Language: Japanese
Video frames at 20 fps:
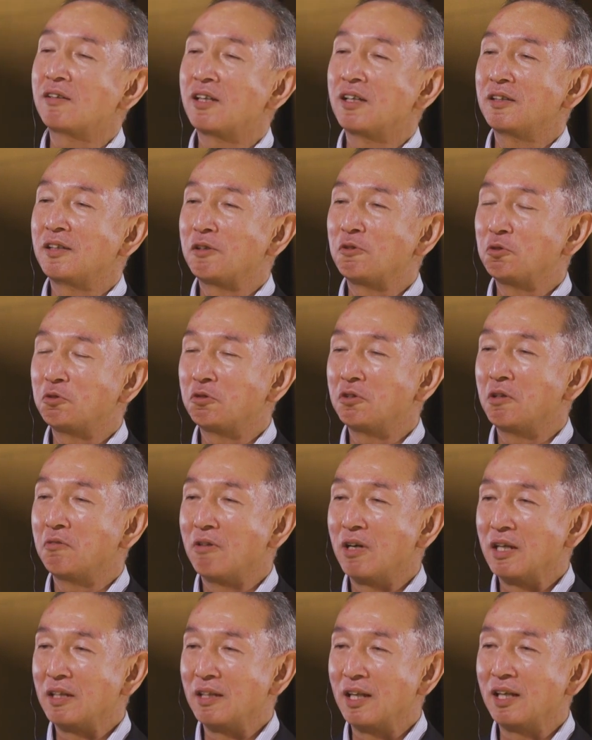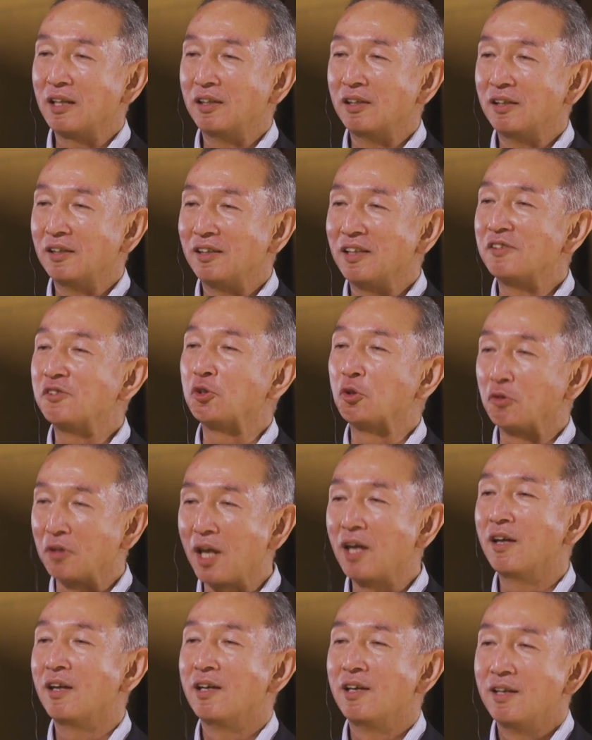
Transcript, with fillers: 単なことではないですよね。